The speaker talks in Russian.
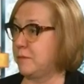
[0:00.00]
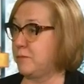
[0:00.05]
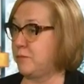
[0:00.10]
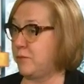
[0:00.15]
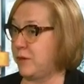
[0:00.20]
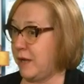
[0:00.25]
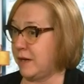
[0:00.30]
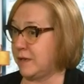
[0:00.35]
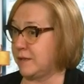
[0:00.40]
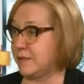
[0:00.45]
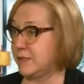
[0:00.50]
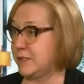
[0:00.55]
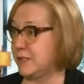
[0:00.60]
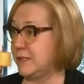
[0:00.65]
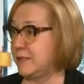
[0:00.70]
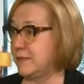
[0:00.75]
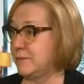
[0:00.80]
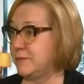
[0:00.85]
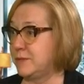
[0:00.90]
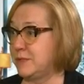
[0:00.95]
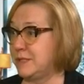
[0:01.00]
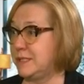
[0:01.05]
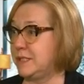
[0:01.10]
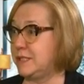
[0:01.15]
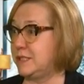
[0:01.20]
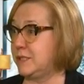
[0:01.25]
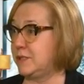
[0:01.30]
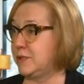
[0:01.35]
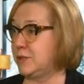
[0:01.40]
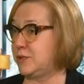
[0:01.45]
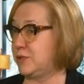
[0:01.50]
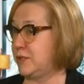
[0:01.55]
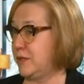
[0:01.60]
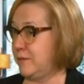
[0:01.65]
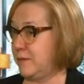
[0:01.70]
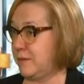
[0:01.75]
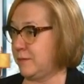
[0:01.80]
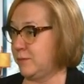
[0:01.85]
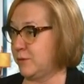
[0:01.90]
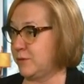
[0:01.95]
популярна, знаете, мы с 10
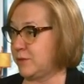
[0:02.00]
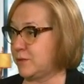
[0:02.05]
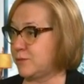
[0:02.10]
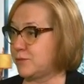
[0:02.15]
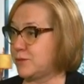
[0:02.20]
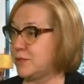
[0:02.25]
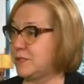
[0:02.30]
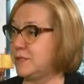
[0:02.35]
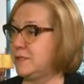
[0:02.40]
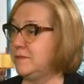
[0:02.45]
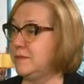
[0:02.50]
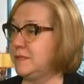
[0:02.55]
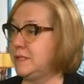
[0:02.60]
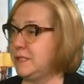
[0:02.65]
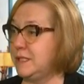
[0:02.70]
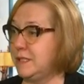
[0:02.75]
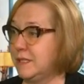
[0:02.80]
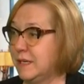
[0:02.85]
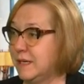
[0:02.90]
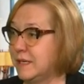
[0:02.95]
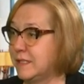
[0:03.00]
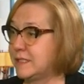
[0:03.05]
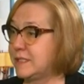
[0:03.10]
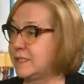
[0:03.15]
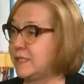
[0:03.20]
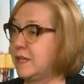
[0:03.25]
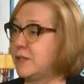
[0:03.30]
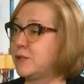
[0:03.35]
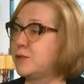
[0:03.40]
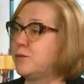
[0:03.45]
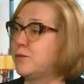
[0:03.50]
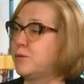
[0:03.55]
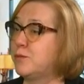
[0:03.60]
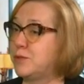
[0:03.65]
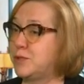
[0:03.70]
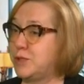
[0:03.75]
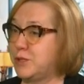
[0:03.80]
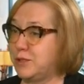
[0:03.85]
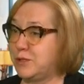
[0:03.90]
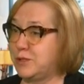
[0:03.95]
начинаем работать, уже с 9 стоят
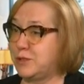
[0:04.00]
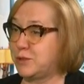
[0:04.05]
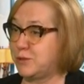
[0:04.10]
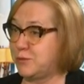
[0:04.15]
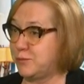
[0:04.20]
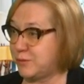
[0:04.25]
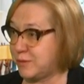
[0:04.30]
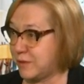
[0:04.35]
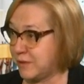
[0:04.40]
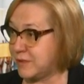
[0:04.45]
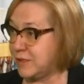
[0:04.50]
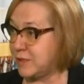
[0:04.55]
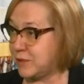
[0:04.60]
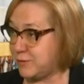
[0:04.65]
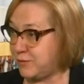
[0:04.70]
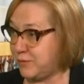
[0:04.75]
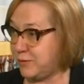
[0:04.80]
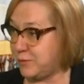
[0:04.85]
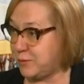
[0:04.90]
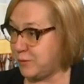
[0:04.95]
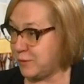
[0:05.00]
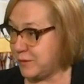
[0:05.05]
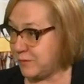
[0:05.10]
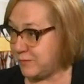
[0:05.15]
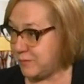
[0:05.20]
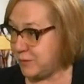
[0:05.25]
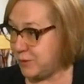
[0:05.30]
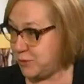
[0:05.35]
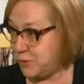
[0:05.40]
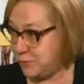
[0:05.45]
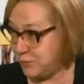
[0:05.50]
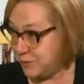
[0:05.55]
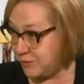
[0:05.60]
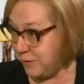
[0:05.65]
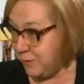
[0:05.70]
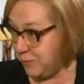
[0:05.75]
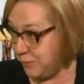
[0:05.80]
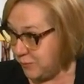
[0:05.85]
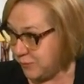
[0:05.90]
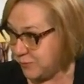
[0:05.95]
очереди, ждут, когда же флюорограф начнет
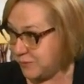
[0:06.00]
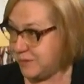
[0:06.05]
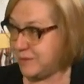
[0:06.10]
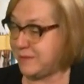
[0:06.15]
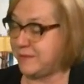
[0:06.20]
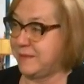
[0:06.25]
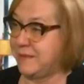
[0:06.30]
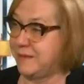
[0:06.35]
работать. А